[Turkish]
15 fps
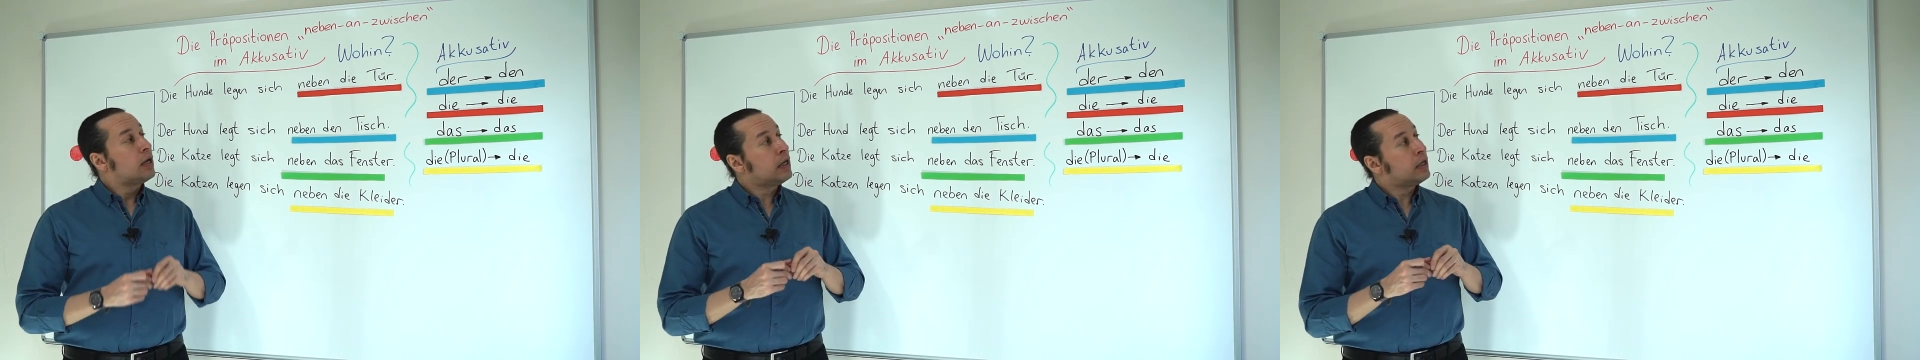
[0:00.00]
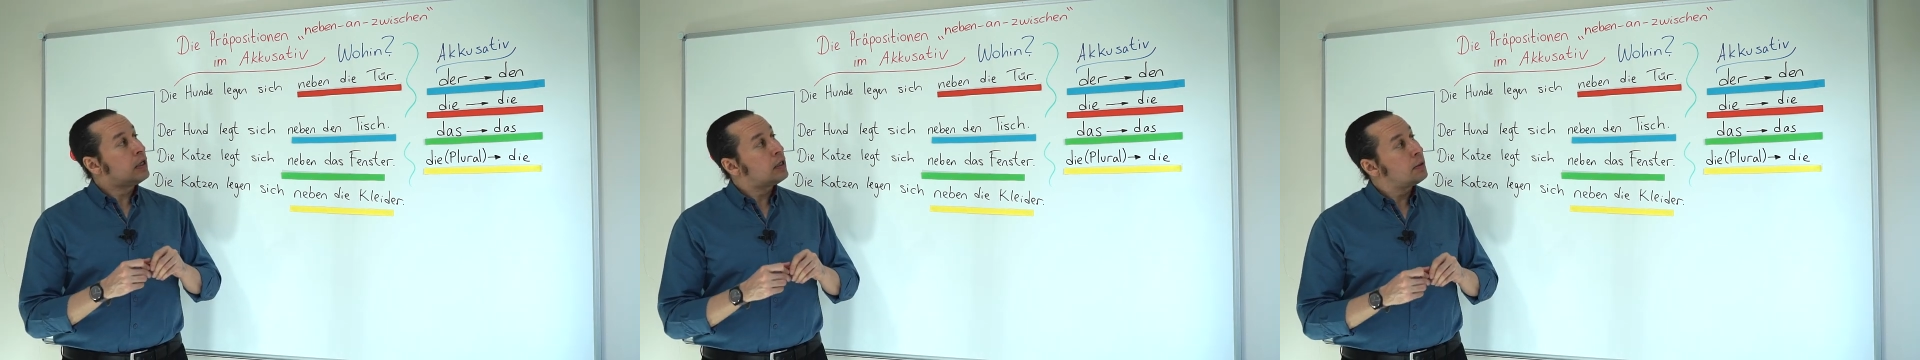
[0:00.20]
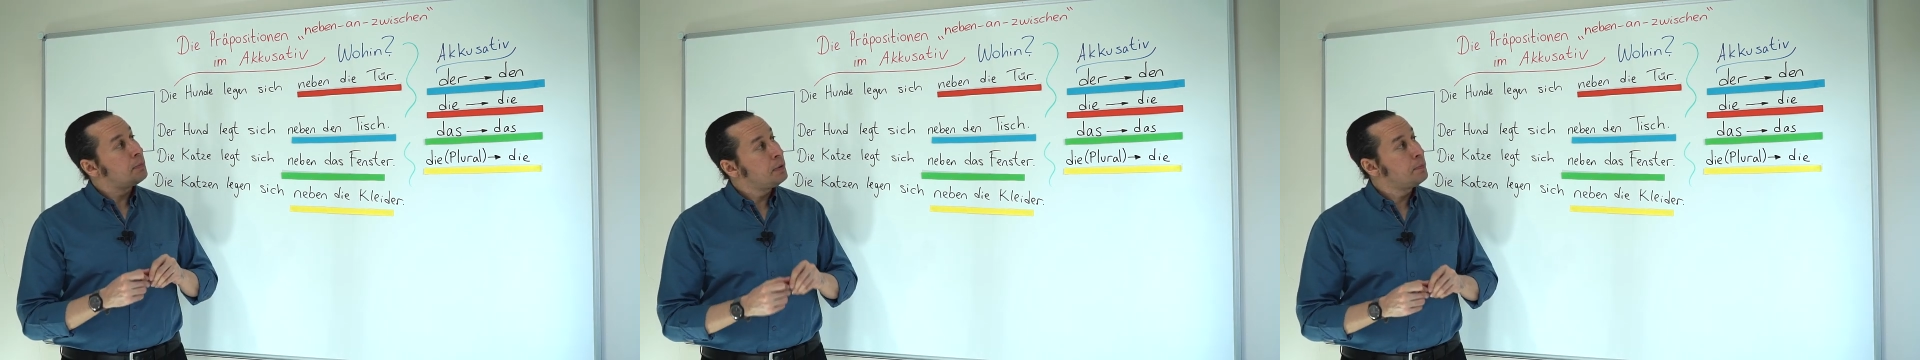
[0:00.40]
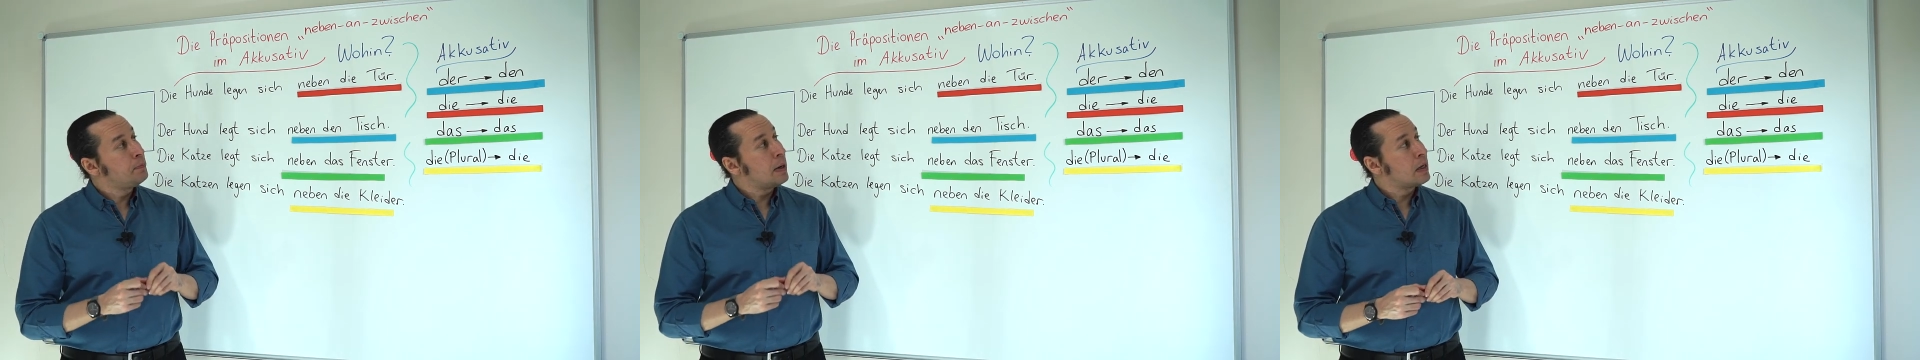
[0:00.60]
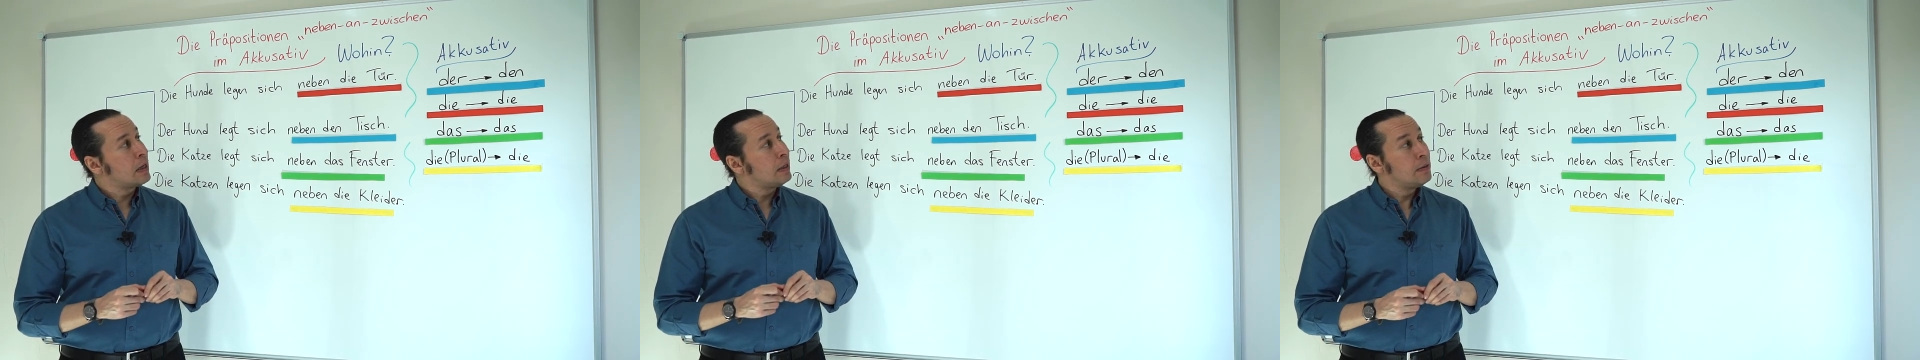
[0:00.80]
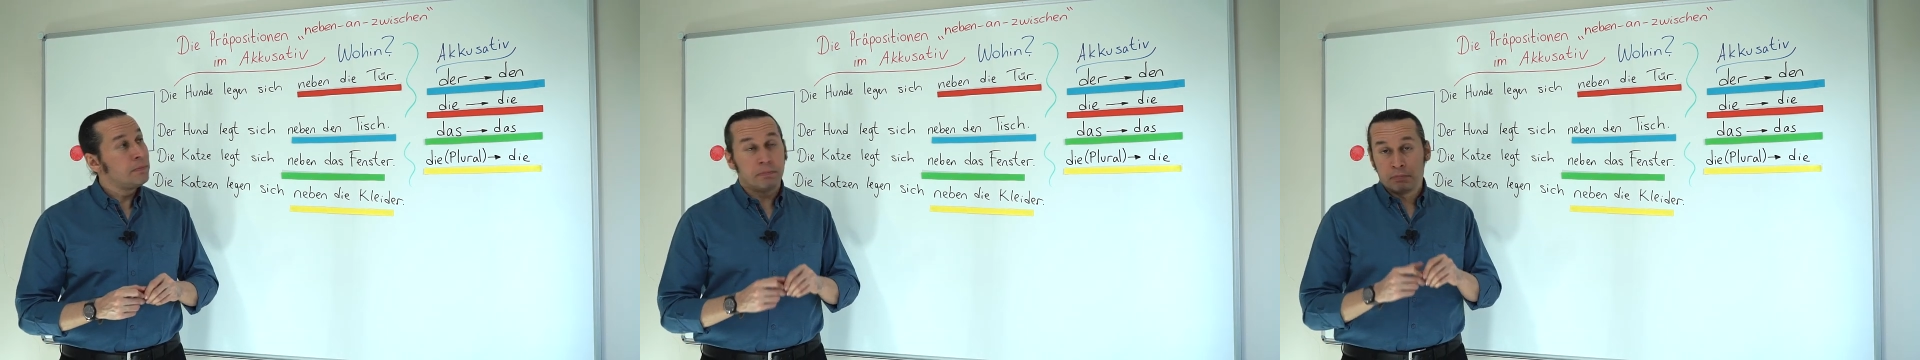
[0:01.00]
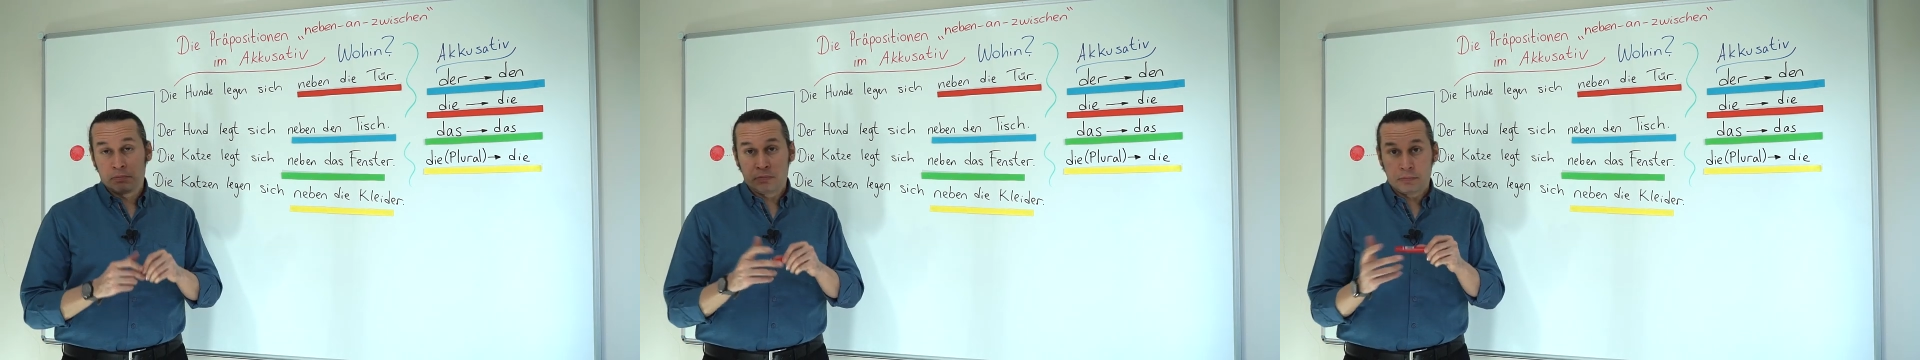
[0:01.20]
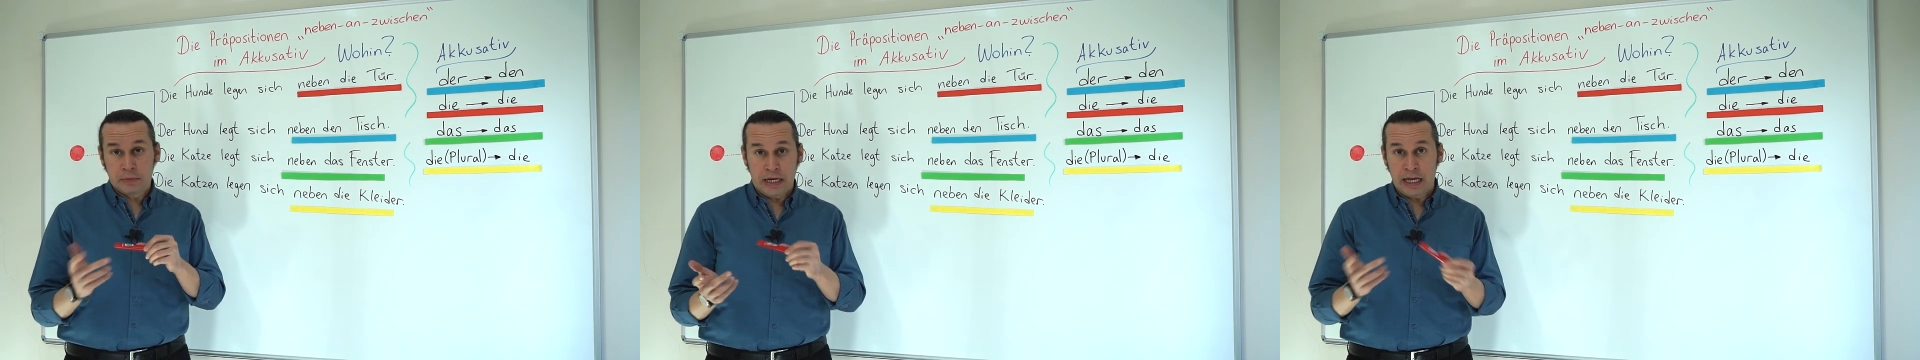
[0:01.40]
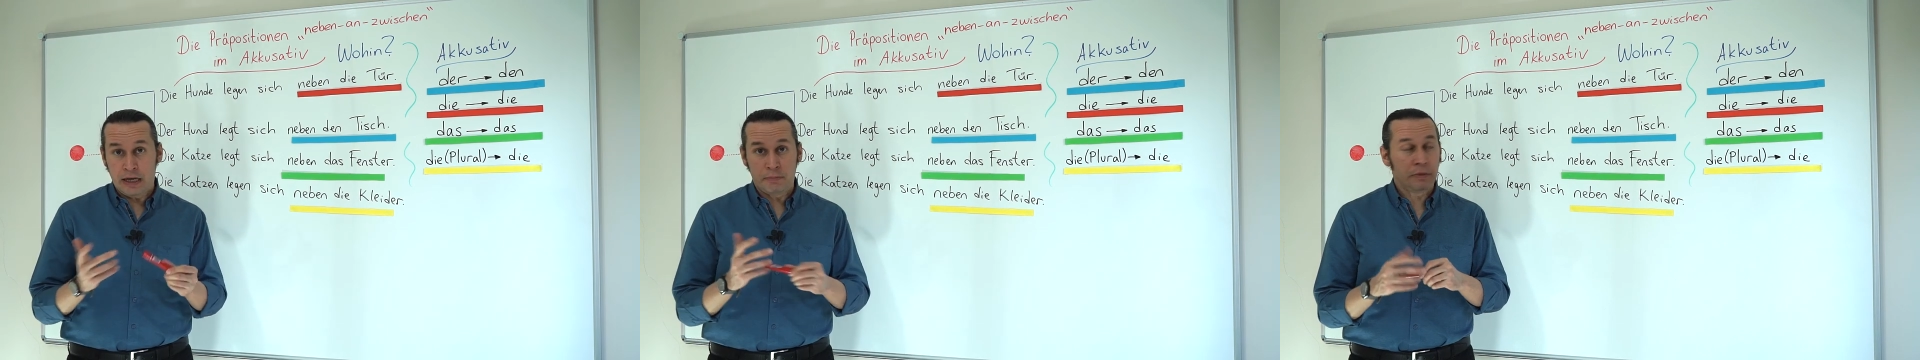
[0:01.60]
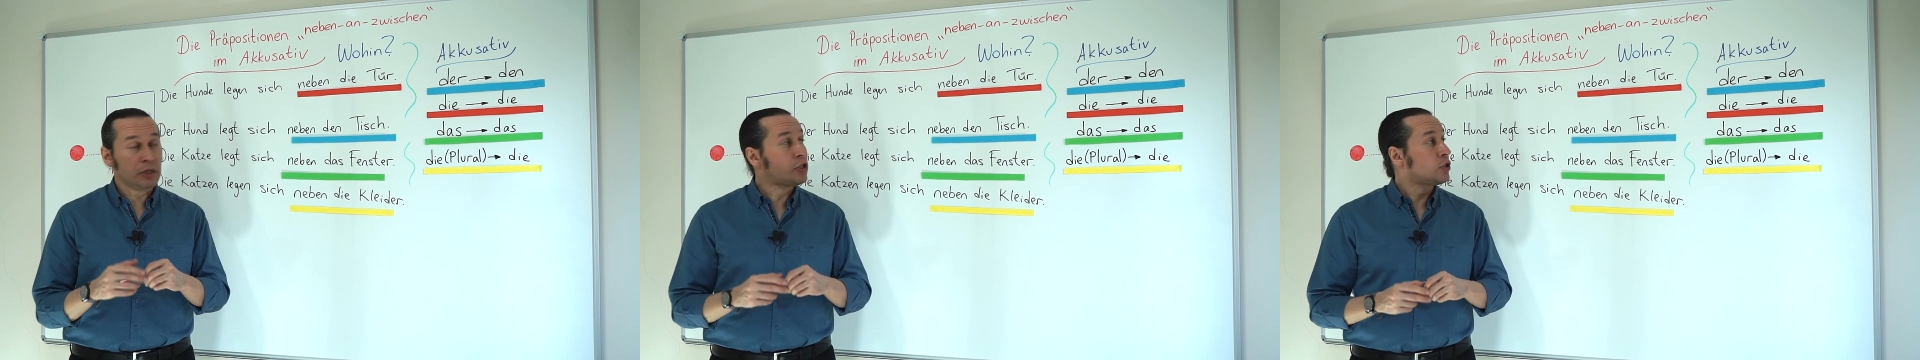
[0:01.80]
ee, bir bakalım
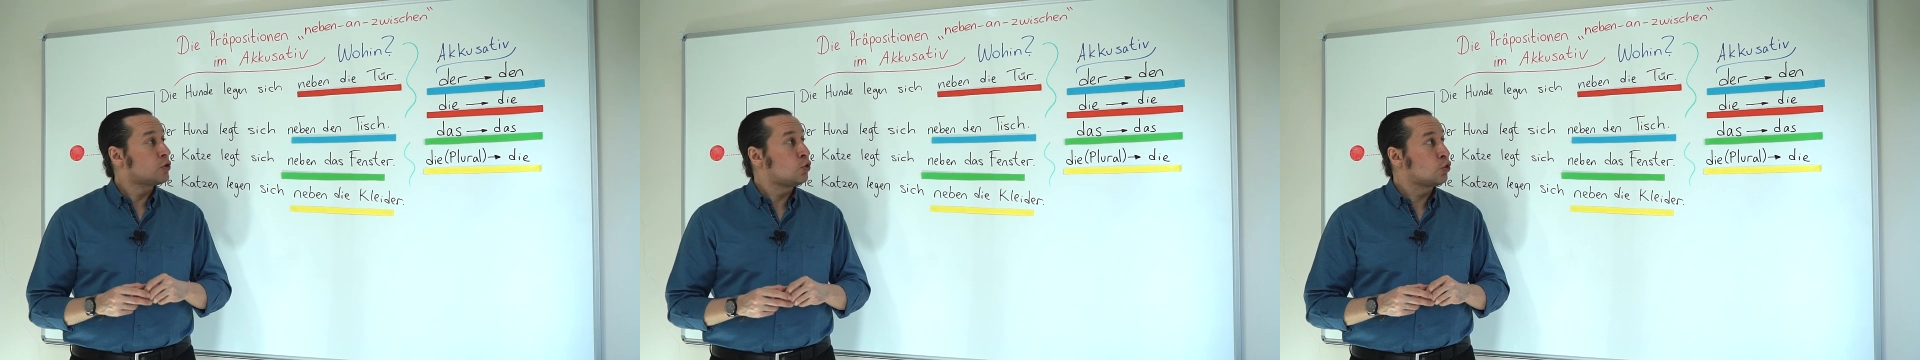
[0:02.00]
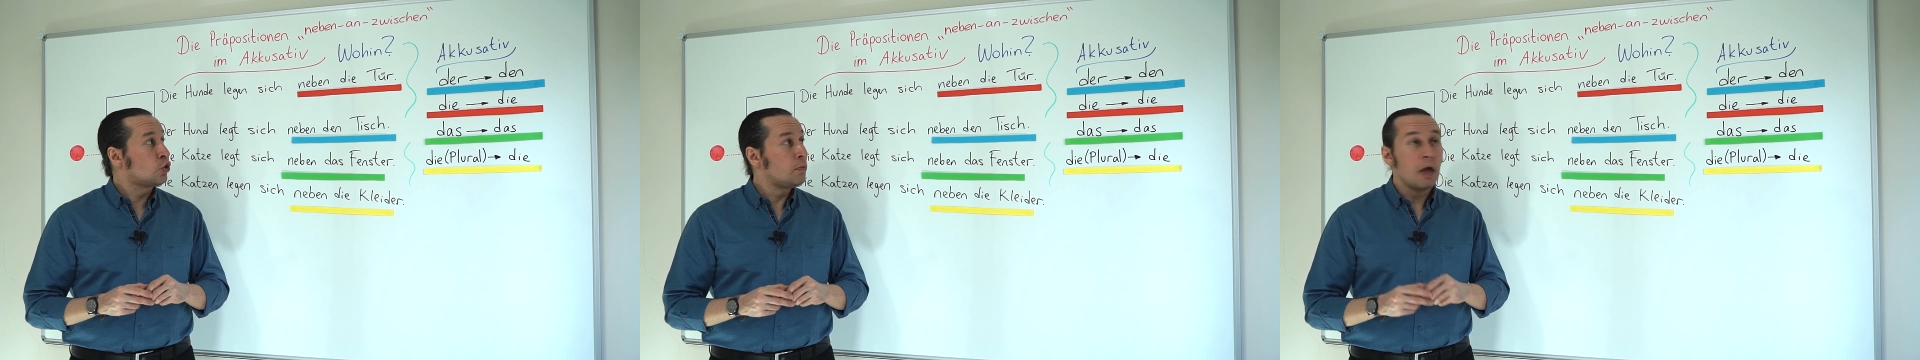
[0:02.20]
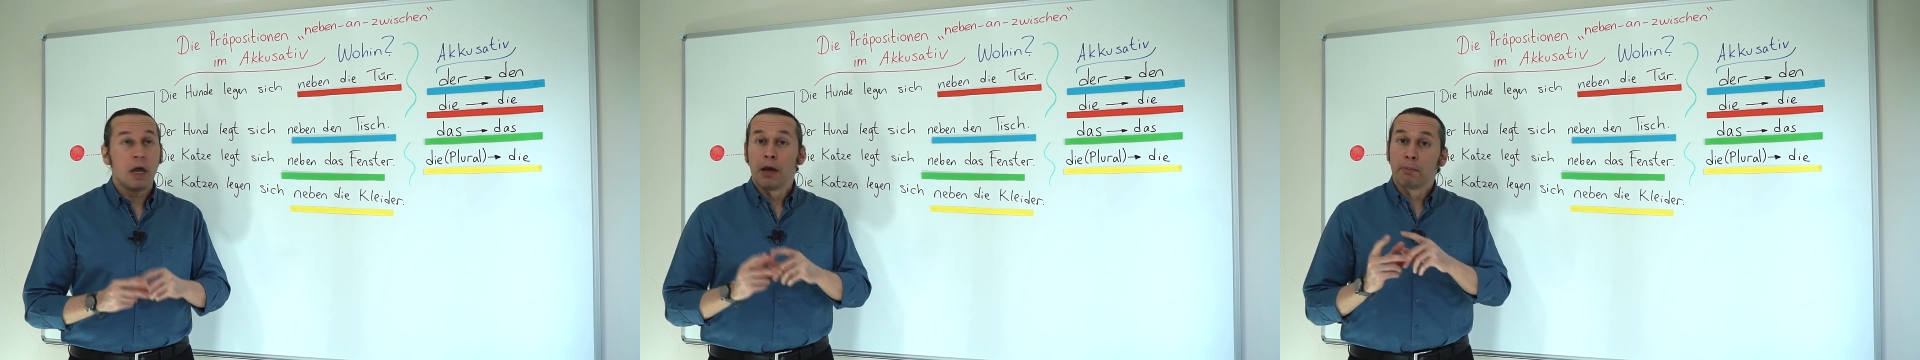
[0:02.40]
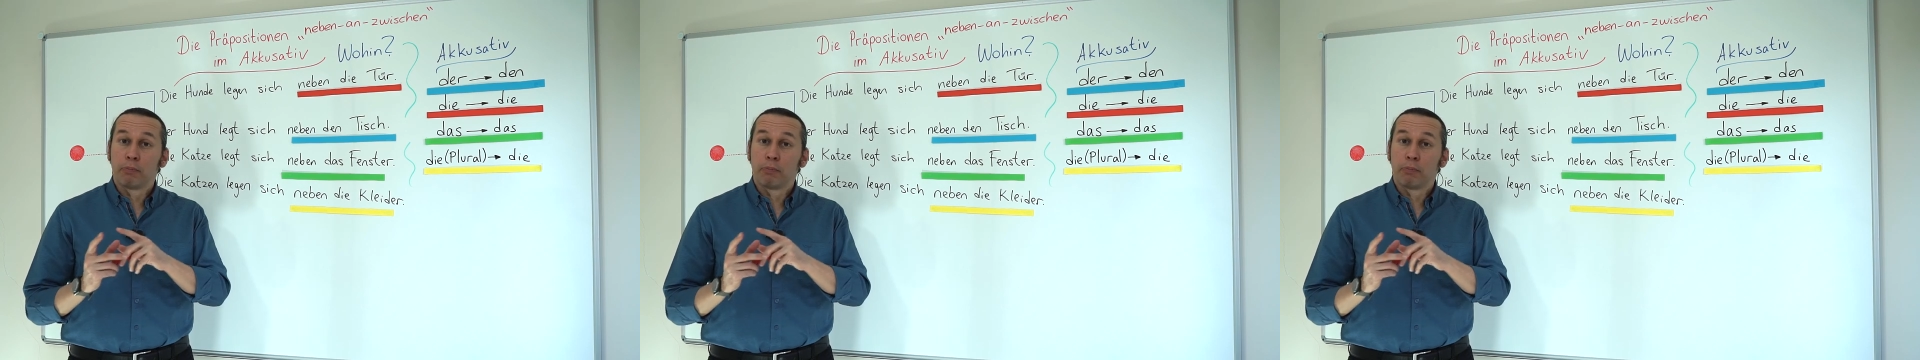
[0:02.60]
neymiş durum.